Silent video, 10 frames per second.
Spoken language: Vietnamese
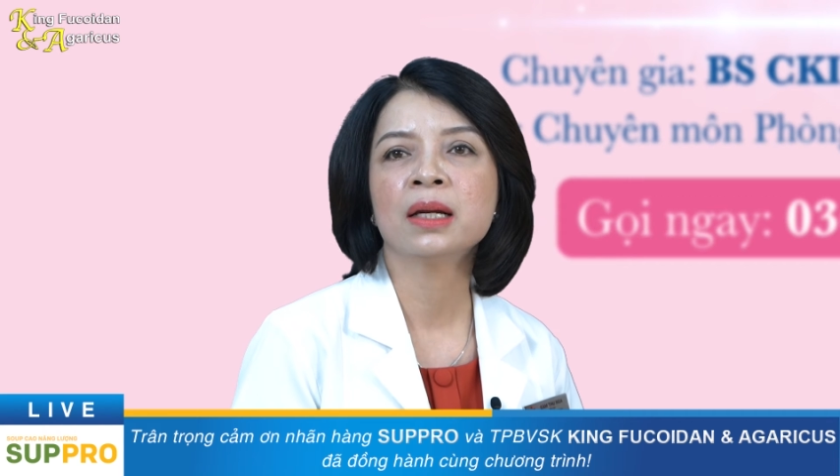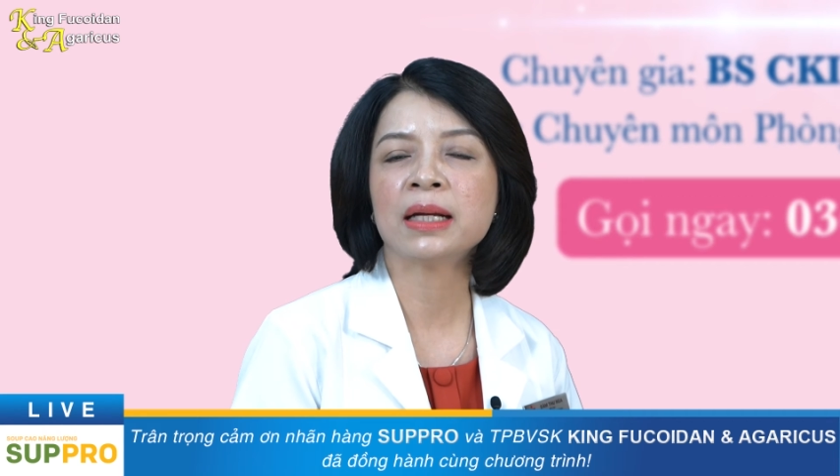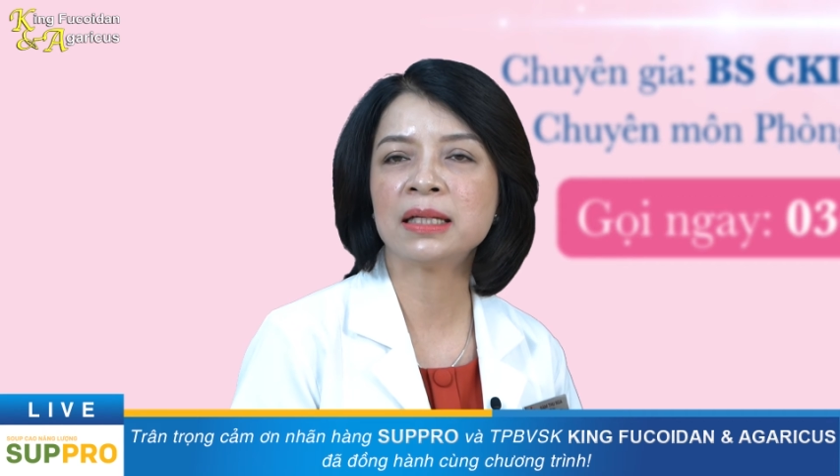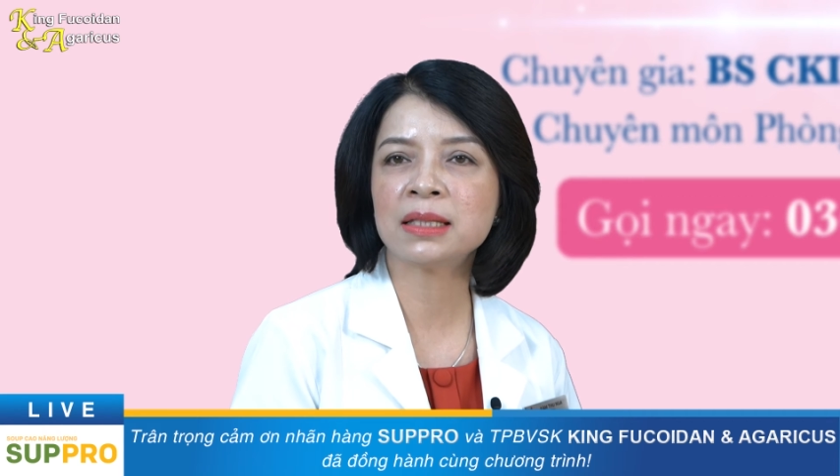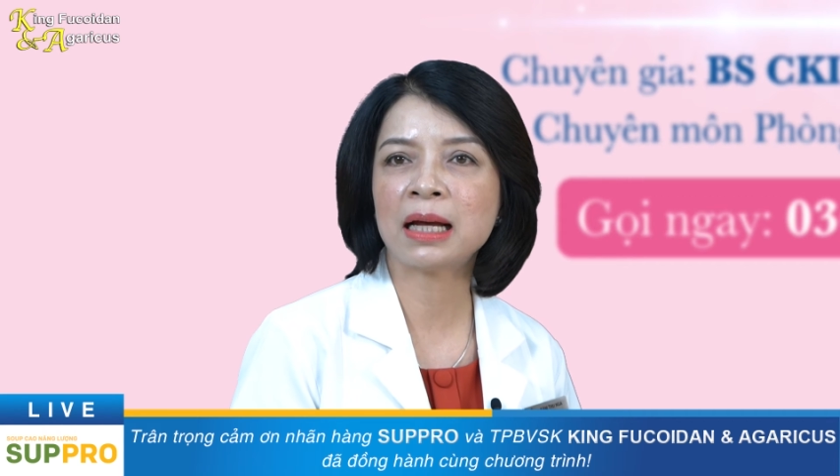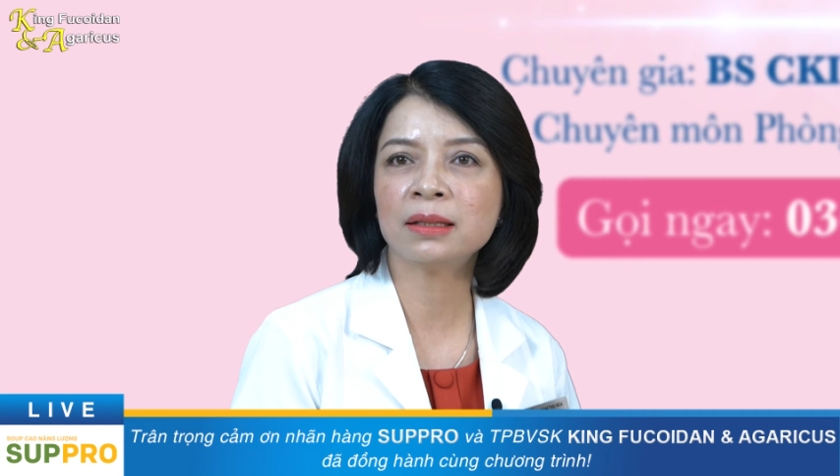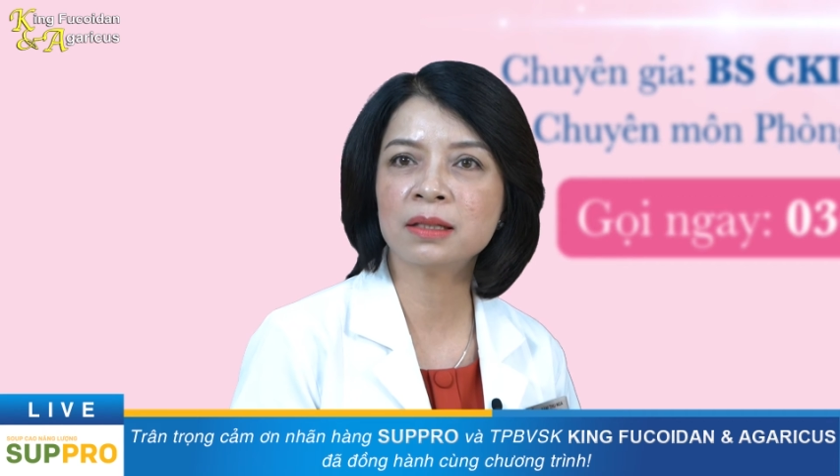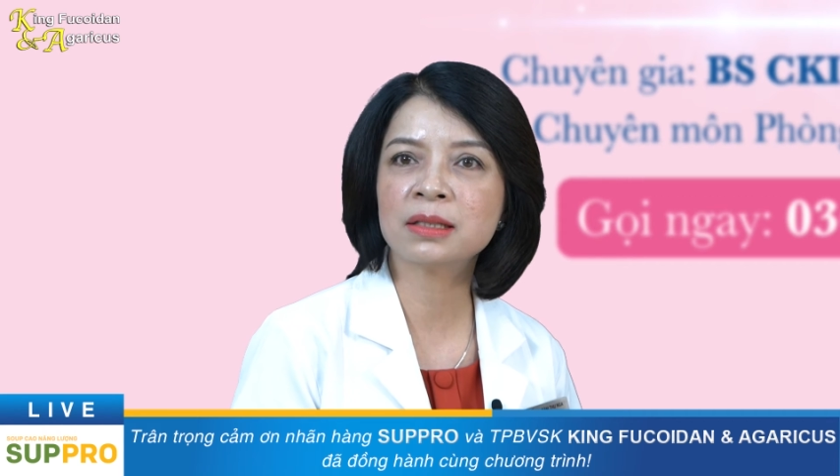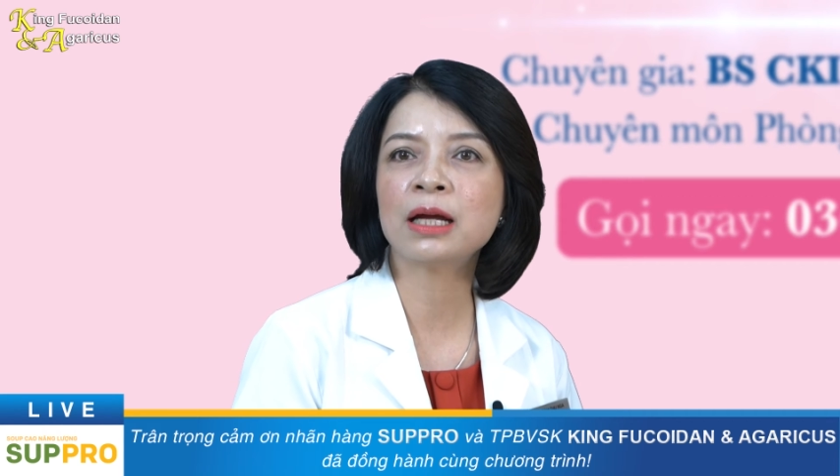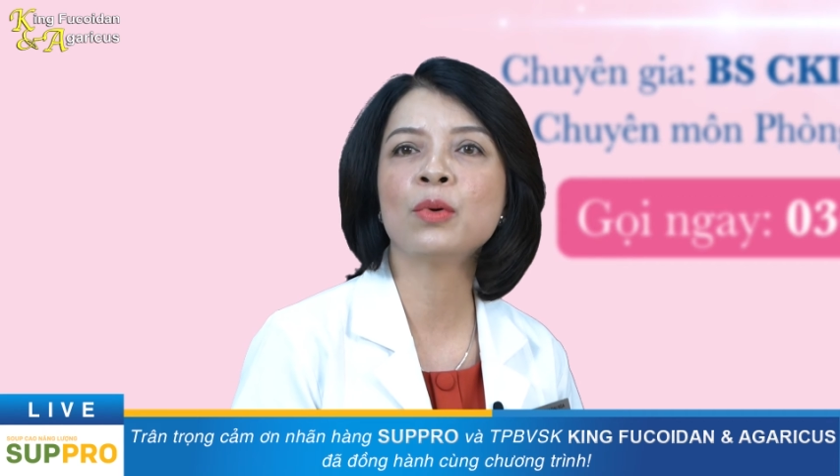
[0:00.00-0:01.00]
đánh giá
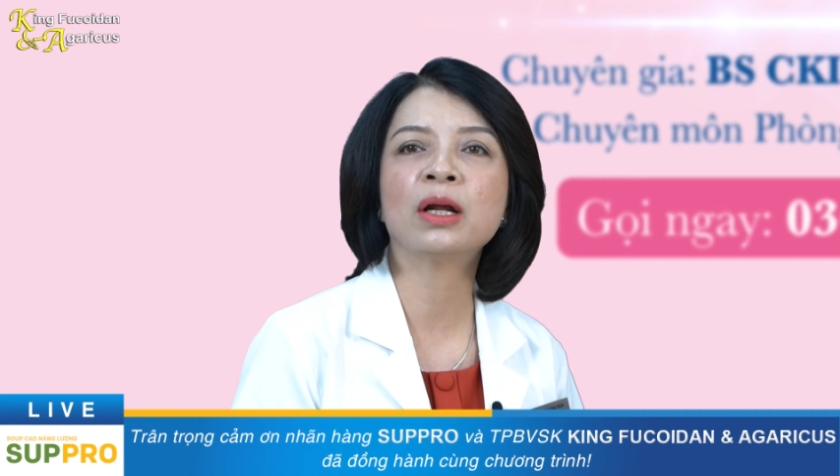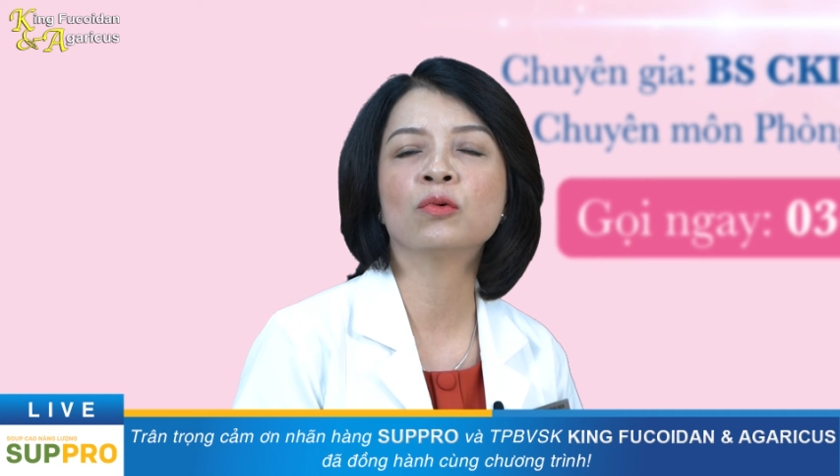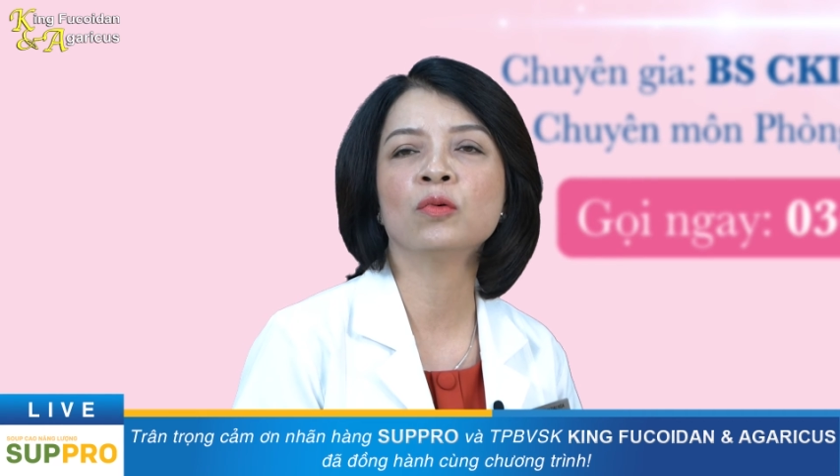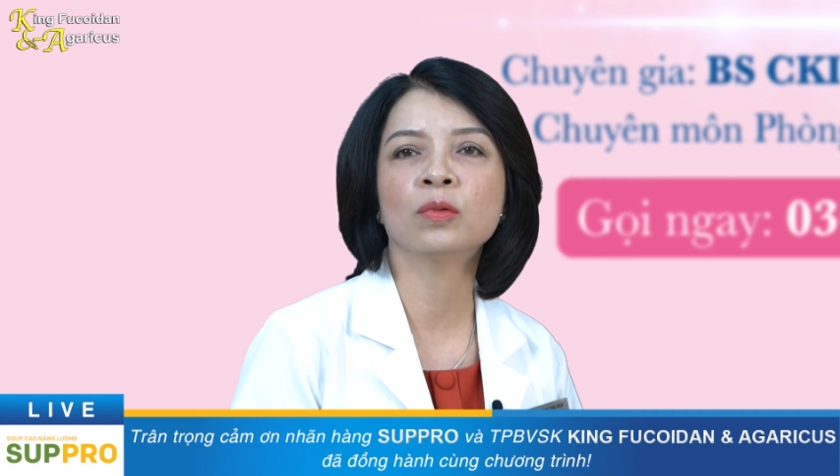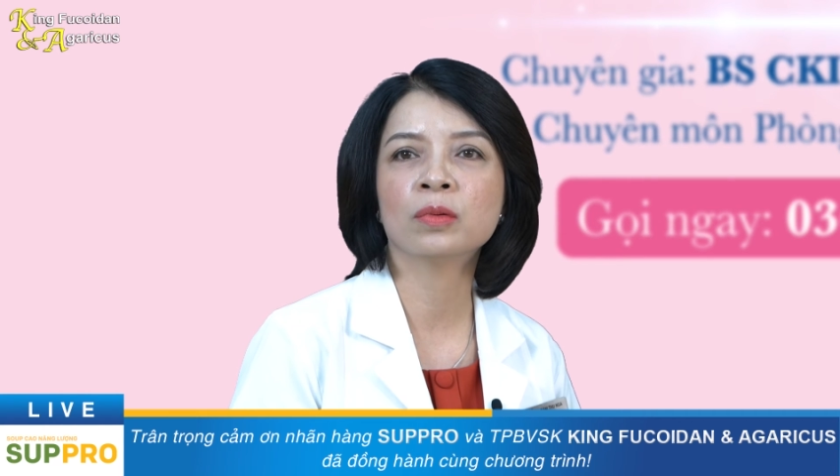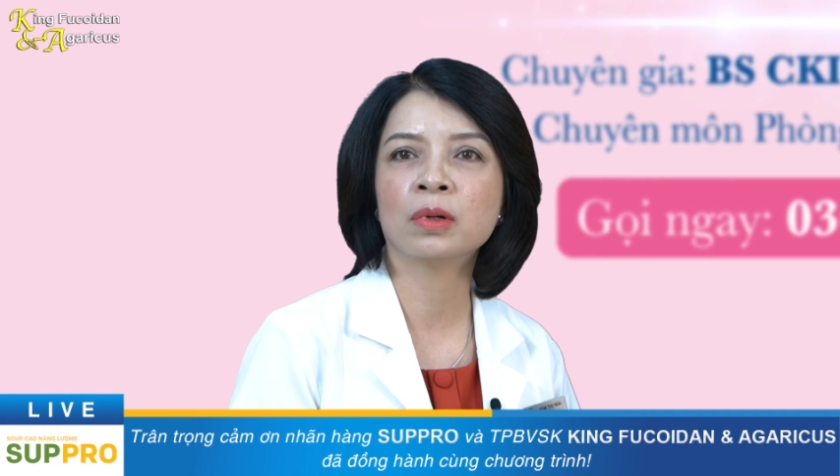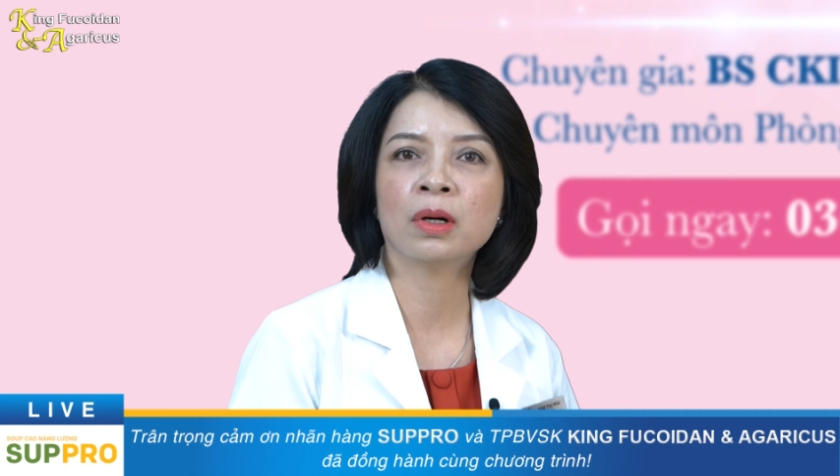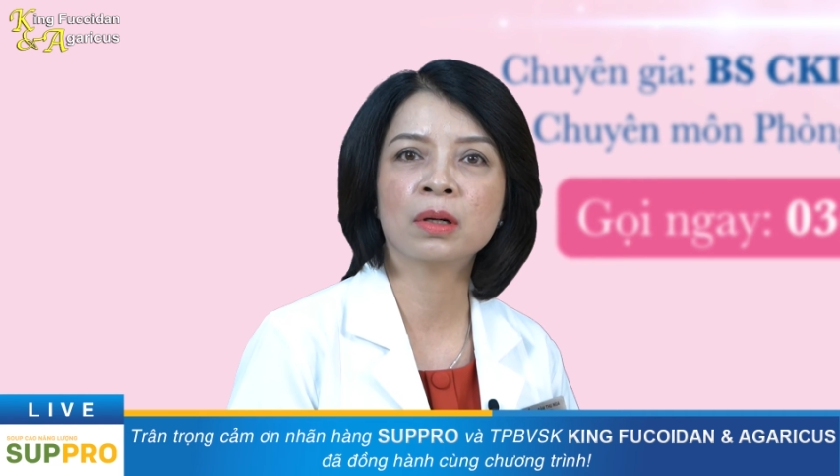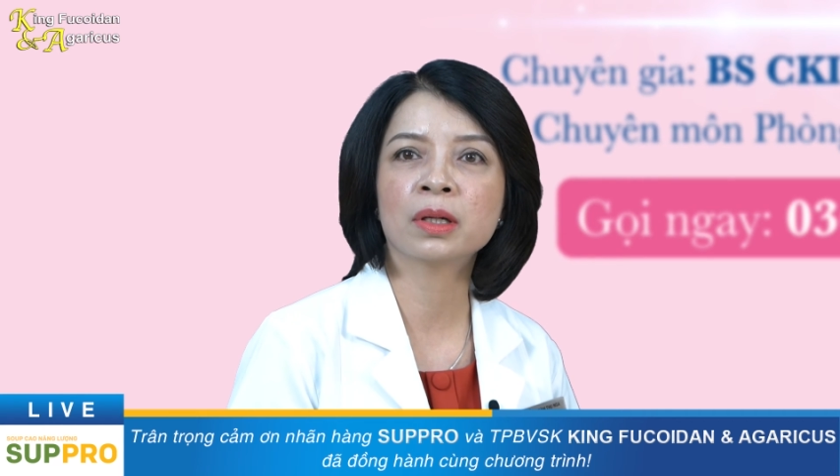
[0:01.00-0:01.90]
từng giai đoạn của ờ,